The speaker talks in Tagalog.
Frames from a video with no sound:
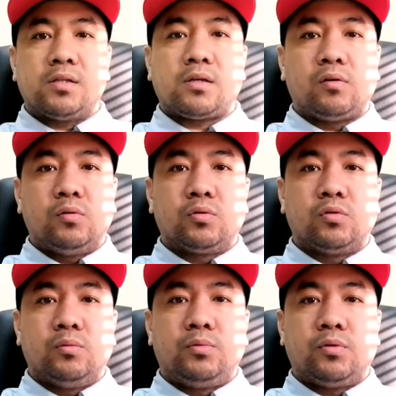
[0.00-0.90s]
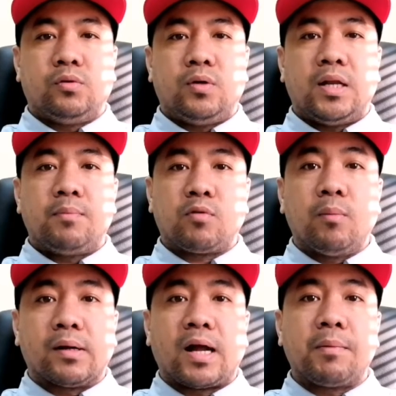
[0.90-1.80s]
Sa YouTube. So, alam ko
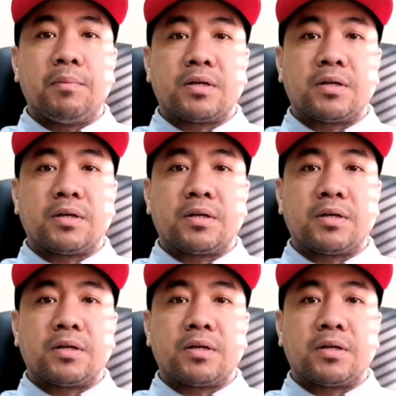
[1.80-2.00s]
maraming